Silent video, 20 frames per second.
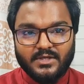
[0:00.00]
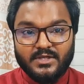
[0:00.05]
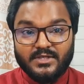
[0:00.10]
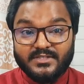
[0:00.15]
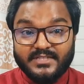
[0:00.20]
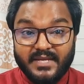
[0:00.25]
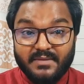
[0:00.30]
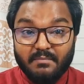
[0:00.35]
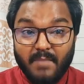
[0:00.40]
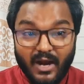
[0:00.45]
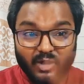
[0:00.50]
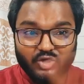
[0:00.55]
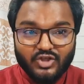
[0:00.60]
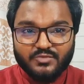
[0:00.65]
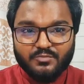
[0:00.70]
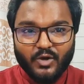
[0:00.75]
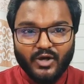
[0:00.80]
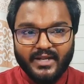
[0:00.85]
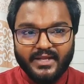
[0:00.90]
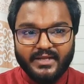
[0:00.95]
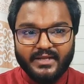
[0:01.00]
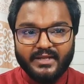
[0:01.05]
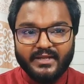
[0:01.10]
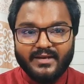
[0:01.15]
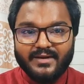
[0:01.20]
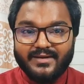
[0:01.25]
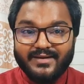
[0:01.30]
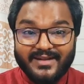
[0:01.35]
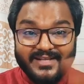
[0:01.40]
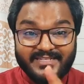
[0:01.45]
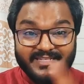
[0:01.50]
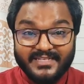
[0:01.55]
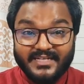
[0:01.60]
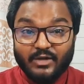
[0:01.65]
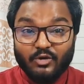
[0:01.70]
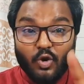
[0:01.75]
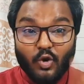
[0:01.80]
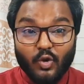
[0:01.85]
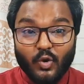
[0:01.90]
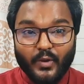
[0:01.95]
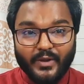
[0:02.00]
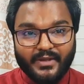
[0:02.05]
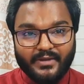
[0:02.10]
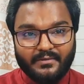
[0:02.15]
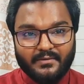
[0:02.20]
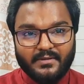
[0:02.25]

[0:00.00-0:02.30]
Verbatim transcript: সে মানুষ বলে নিজেকে কখনোই